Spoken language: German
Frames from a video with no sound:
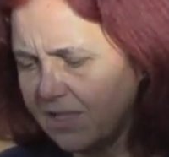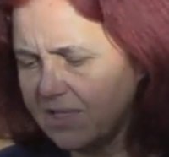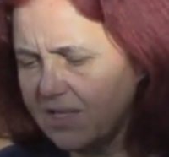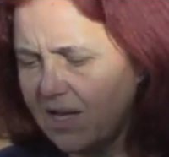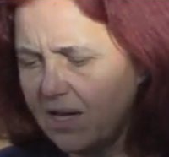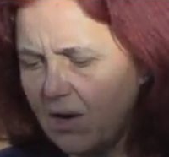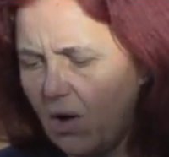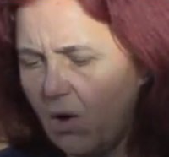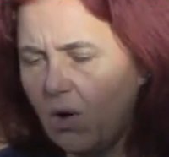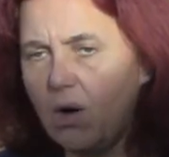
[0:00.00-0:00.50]

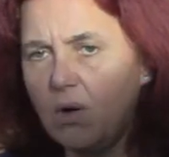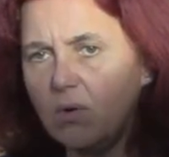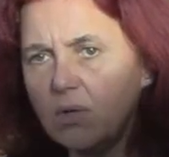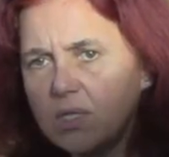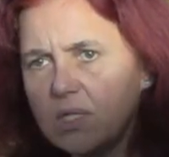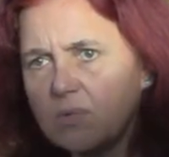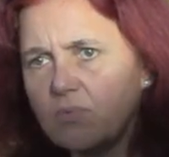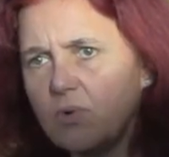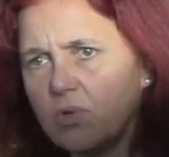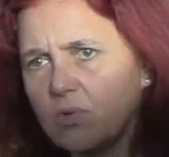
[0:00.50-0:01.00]
Das hat auch
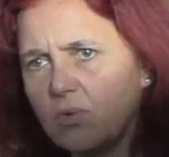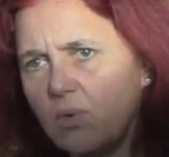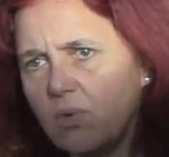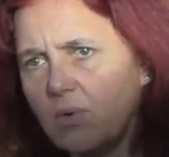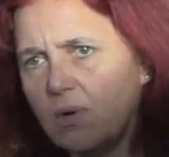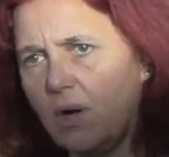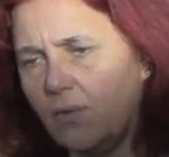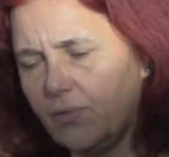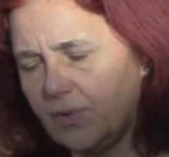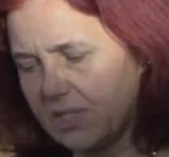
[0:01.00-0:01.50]

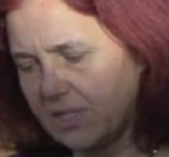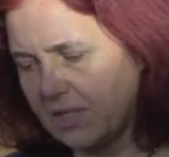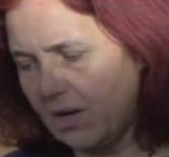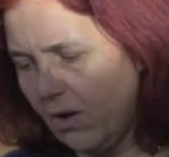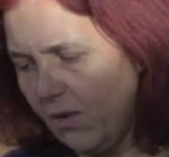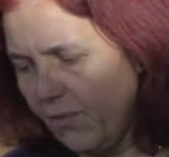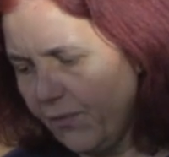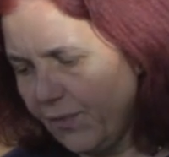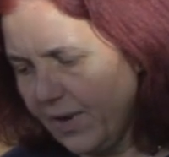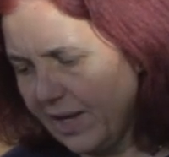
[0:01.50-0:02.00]
Auswirkungen auf das
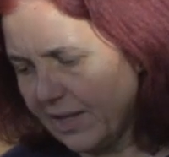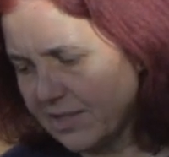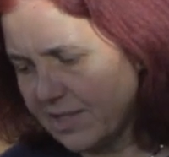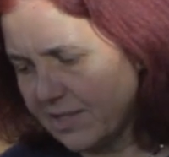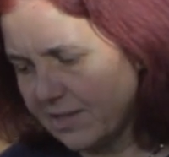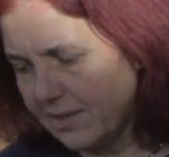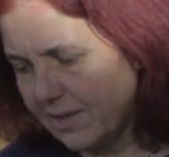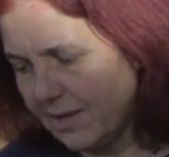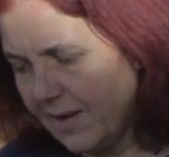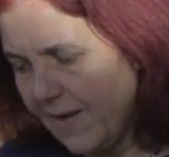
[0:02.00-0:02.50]

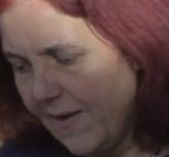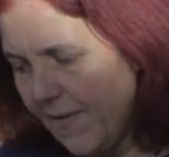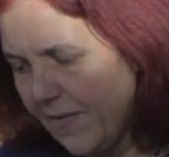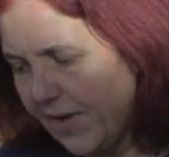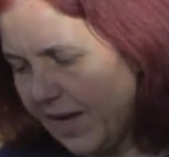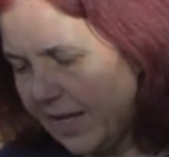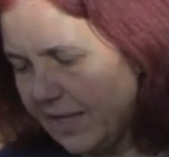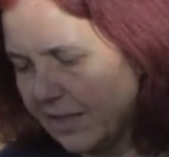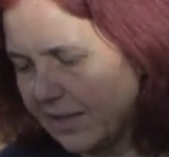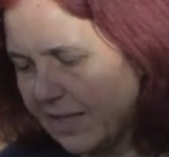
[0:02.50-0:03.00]
Aufwachsen
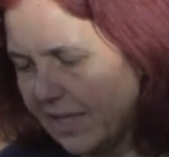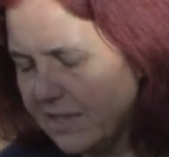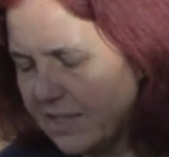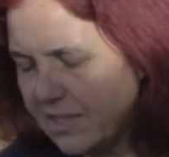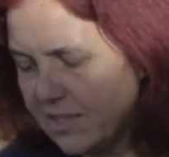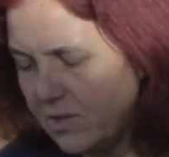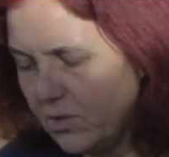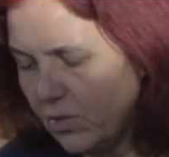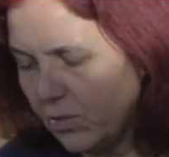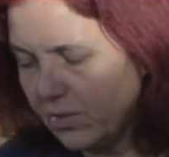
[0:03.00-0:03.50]
einer
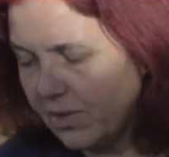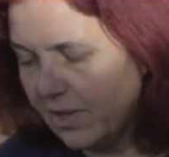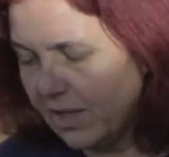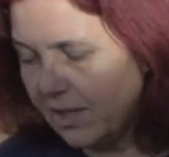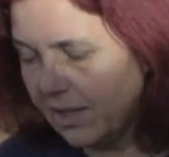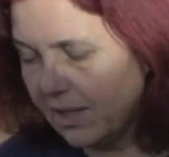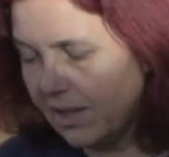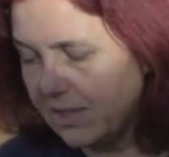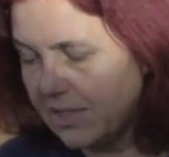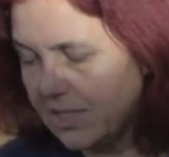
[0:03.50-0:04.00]
ganzen jungen
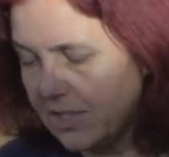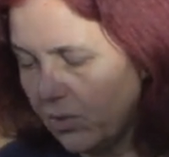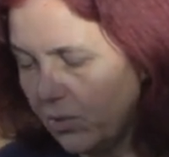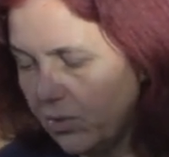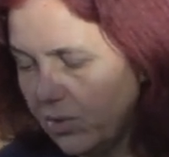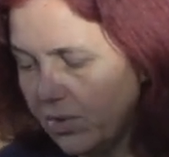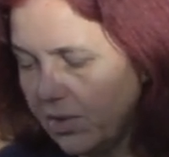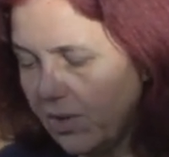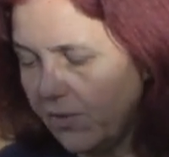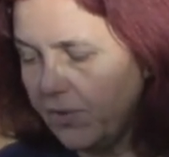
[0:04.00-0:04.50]

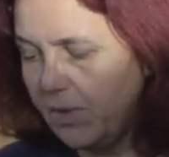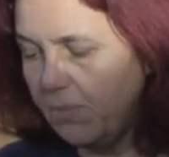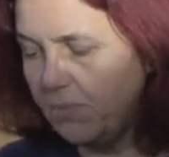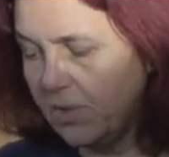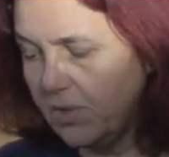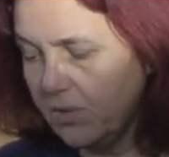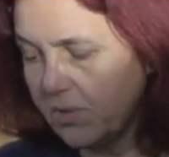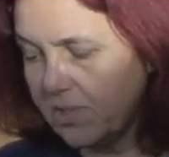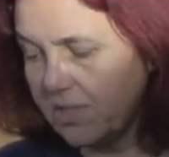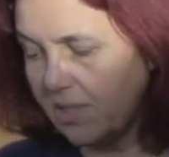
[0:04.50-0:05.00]
Generation und auf die
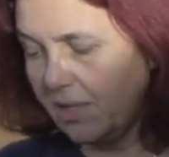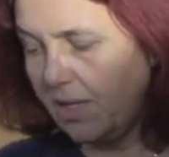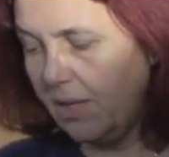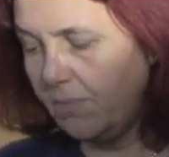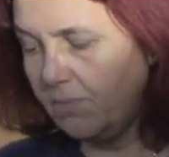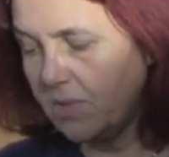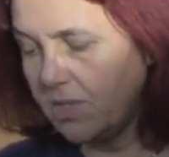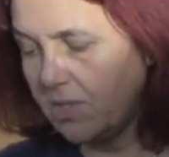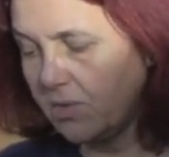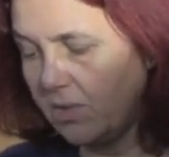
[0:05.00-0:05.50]

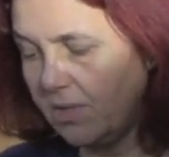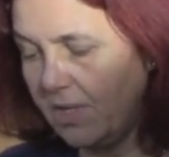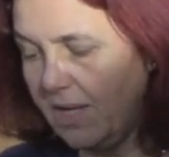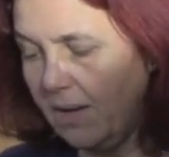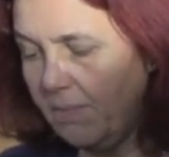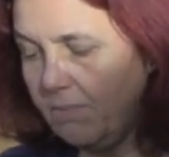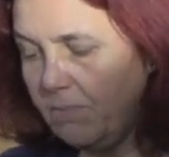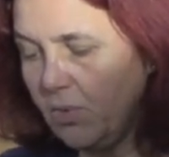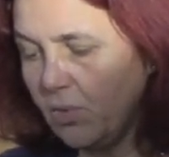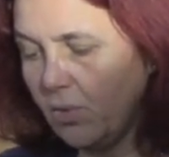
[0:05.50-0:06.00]
Bildungsergebnisse und
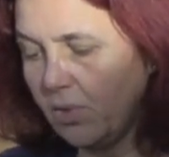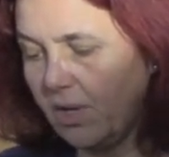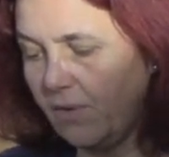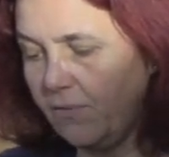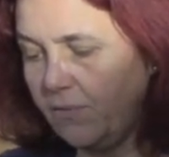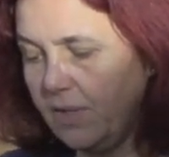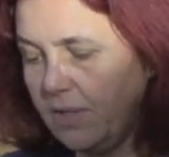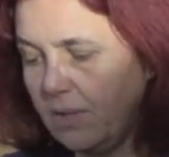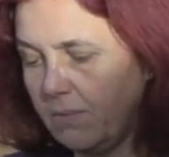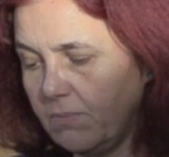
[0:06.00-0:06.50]

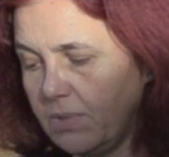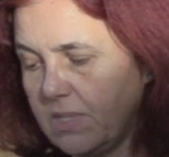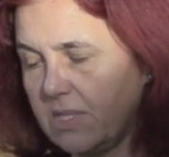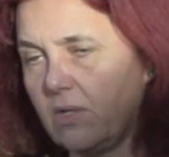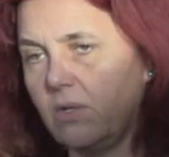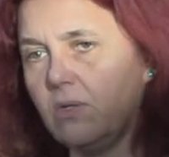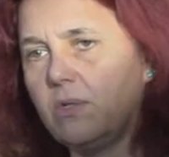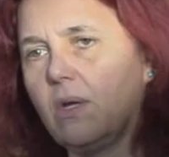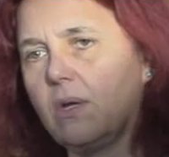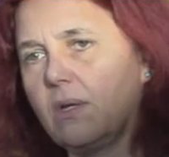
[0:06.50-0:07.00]
Lernbiografien im
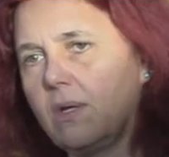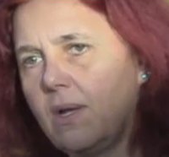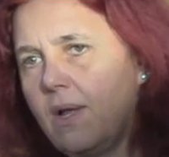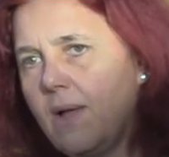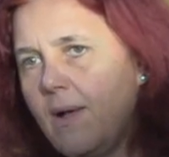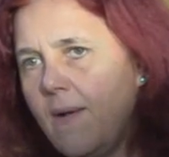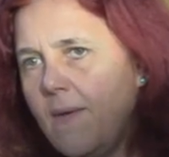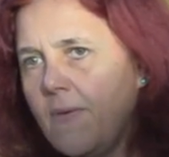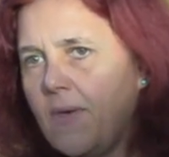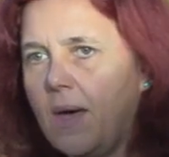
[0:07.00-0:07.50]
Besonderen,
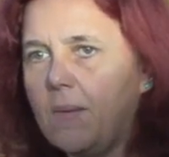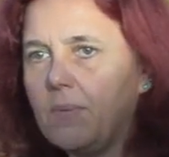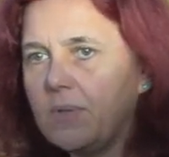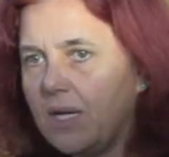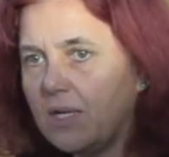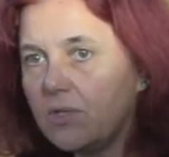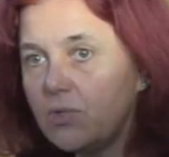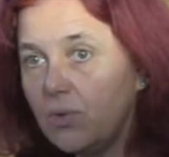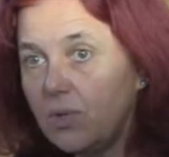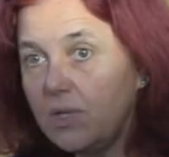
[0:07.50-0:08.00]
aber
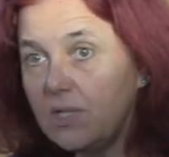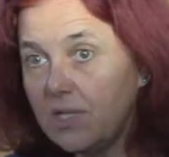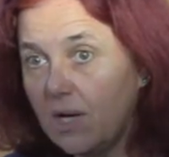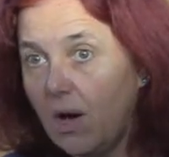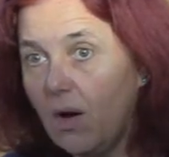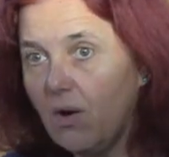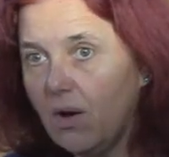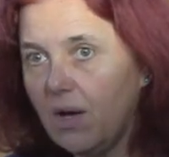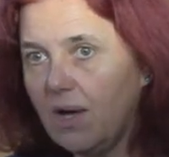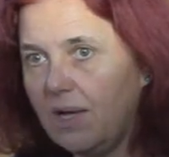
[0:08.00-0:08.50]

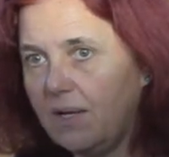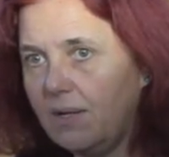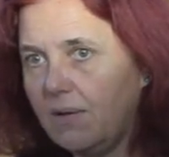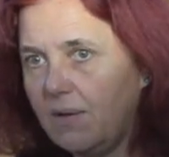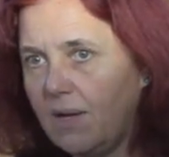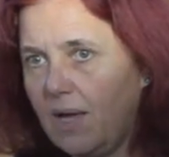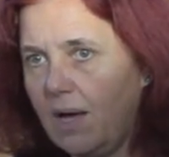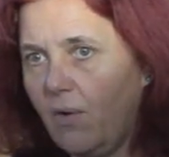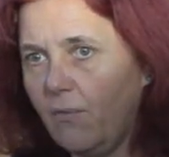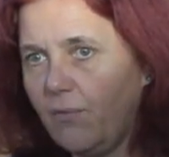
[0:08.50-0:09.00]
natürlich auch
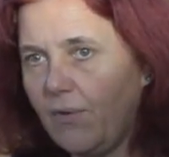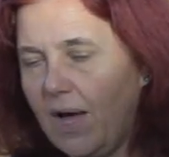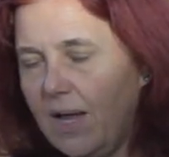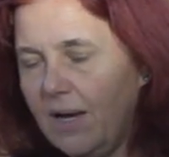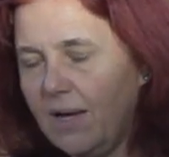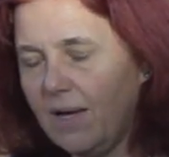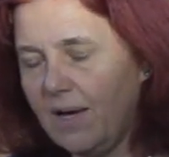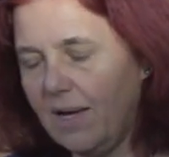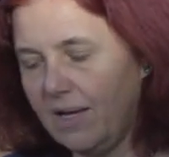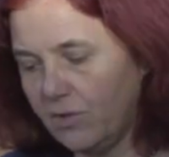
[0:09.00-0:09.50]
an, auf
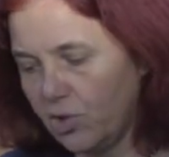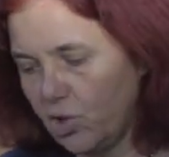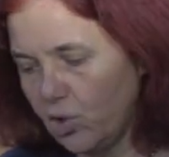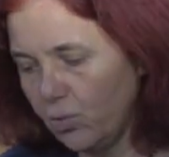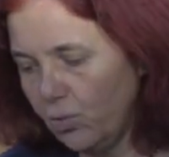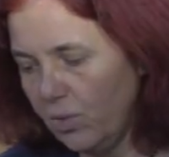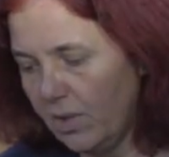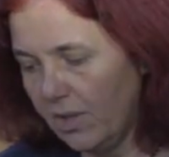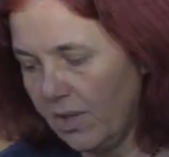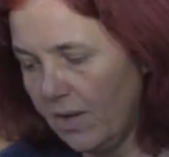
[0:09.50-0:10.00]
alle an
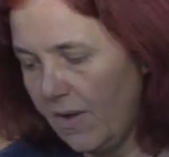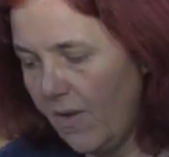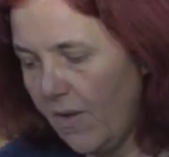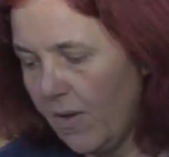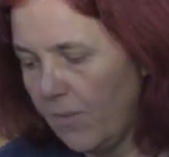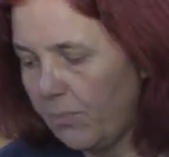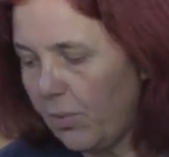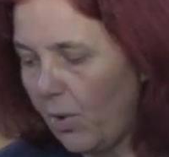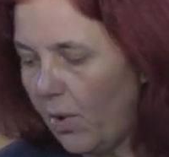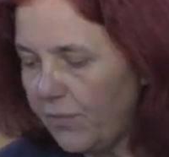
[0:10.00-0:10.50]
Schule
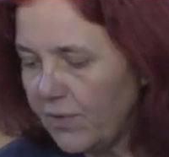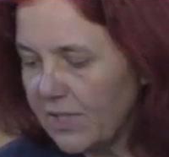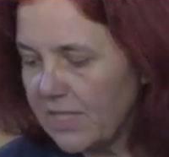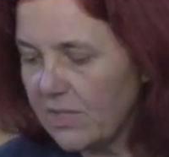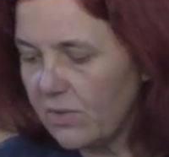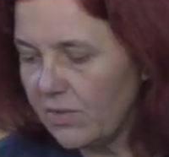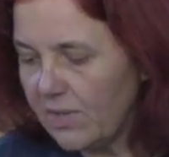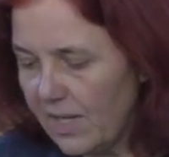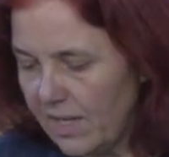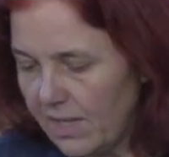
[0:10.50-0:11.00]

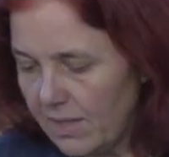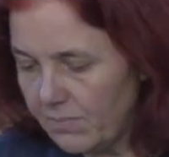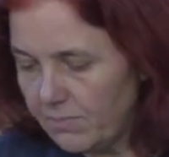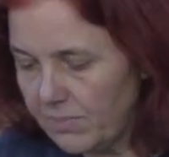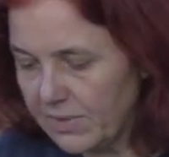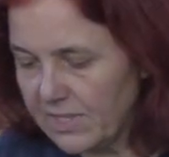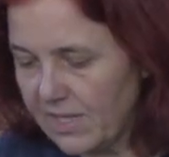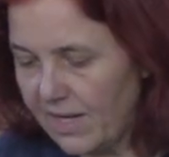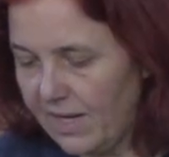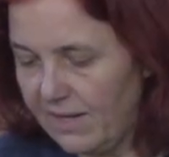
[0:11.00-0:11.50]
professionell
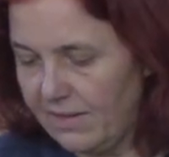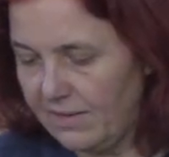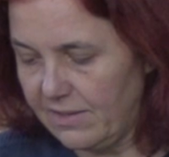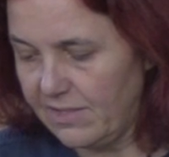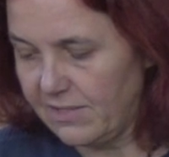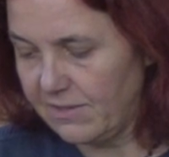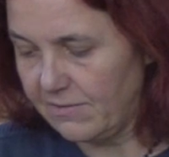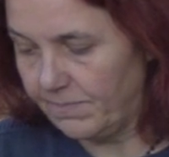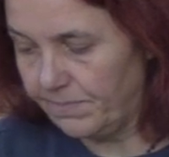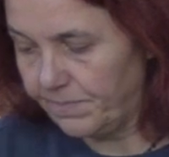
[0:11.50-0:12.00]

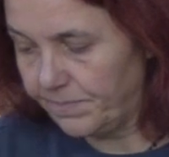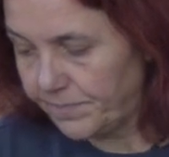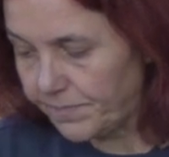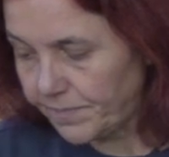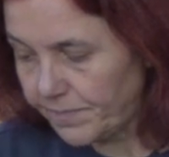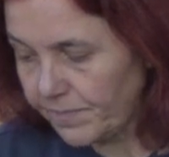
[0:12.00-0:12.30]
Beteiligten.